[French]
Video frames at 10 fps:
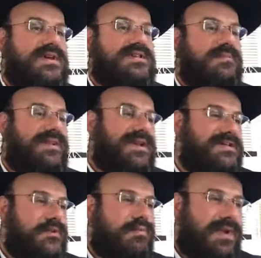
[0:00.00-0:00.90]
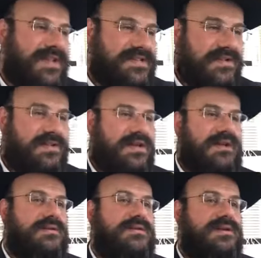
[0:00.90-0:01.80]
C'est pas que c'est une place
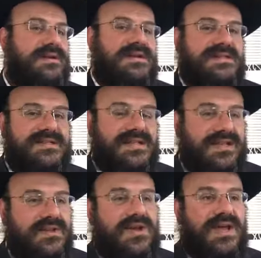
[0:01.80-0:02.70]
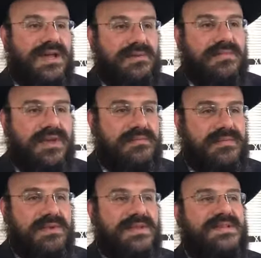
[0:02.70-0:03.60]
centrale. La Torah elle-même,
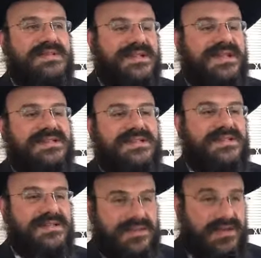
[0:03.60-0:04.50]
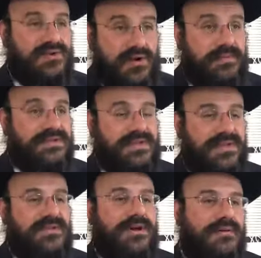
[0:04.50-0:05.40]
ça c'est qu'est-ce que représente la
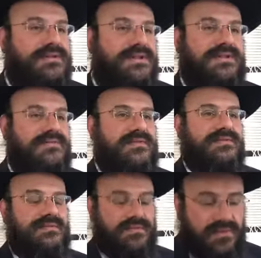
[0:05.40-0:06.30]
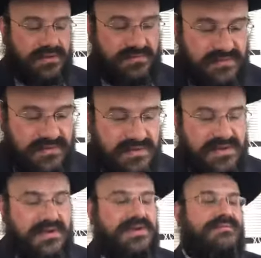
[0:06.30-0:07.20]
Torah représente ta vie, notre vie.
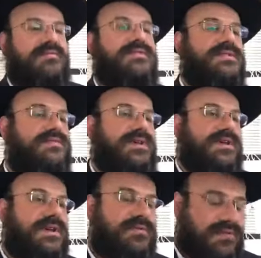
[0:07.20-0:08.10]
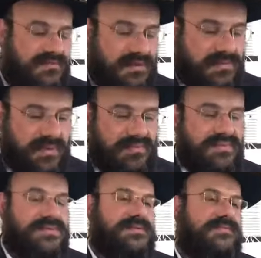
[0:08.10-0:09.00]
La fameuse histoire est racontait avec
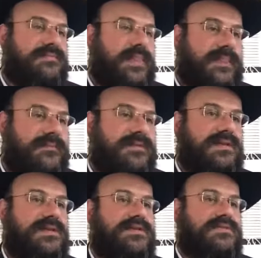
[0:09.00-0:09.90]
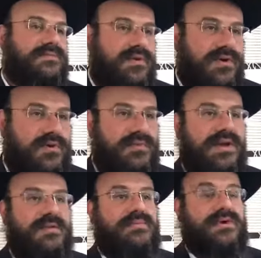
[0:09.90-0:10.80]
Papus, qui était un des empereurs romains
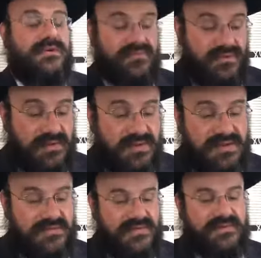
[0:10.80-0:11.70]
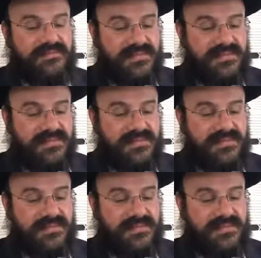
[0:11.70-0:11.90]
à l'époque, est venu voir Rabbi Akiva.